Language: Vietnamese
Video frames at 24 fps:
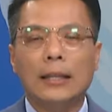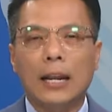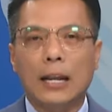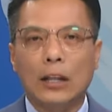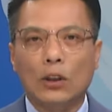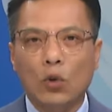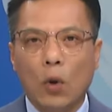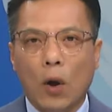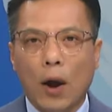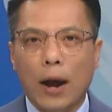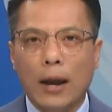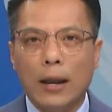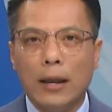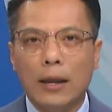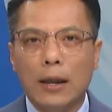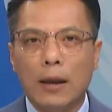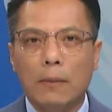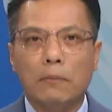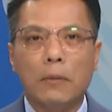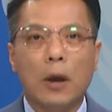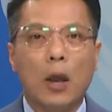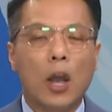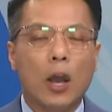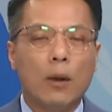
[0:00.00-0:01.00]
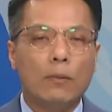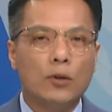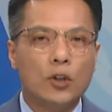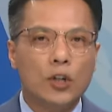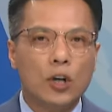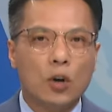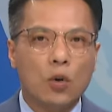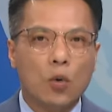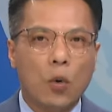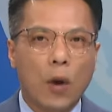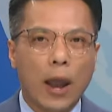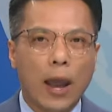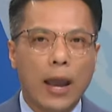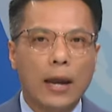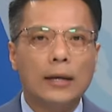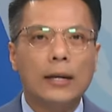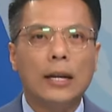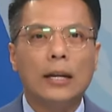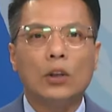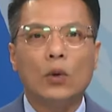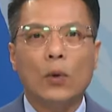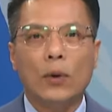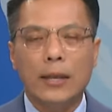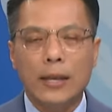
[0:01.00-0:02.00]
điện thoại, bảo hiểm sức khỏe,
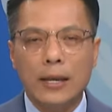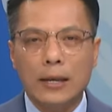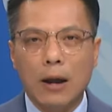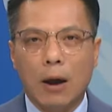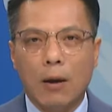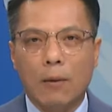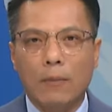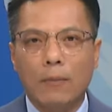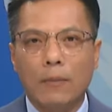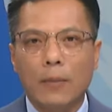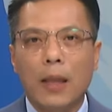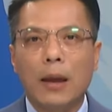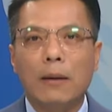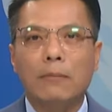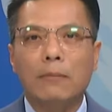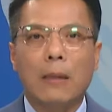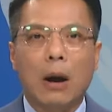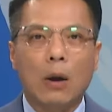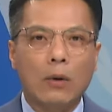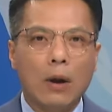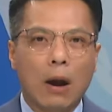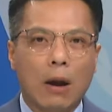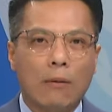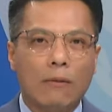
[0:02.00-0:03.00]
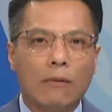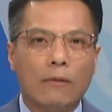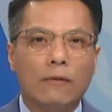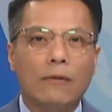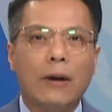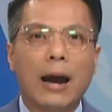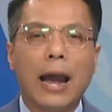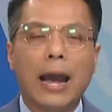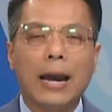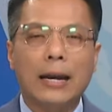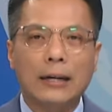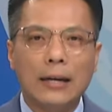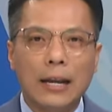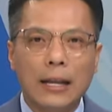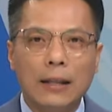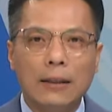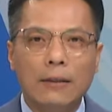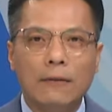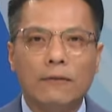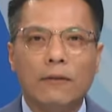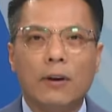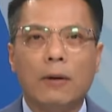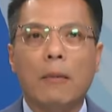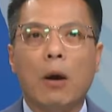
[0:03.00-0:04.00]
điện thoại di động, báo động và an
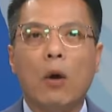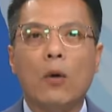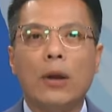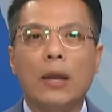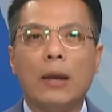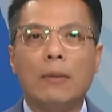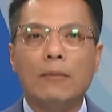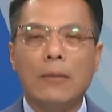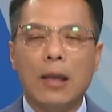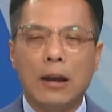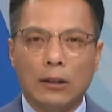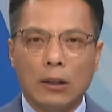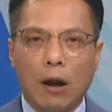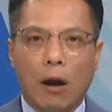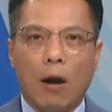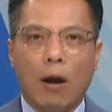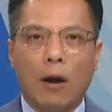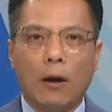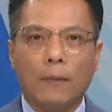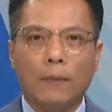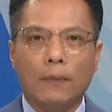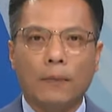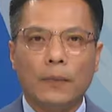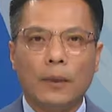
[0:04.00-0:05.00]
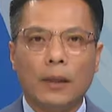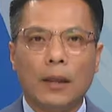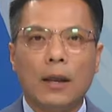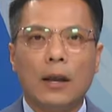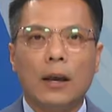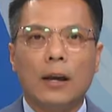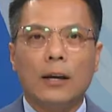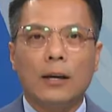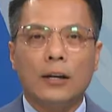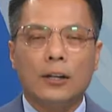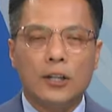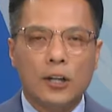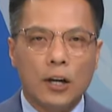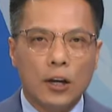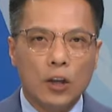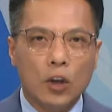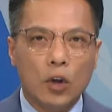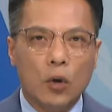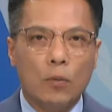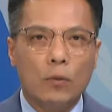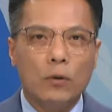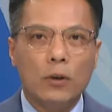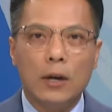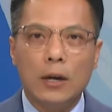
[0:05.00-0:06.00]
ninh và bảo hiểm nhân thọ. Sử
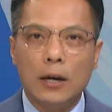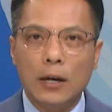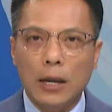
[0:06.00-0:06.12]
dụng dữ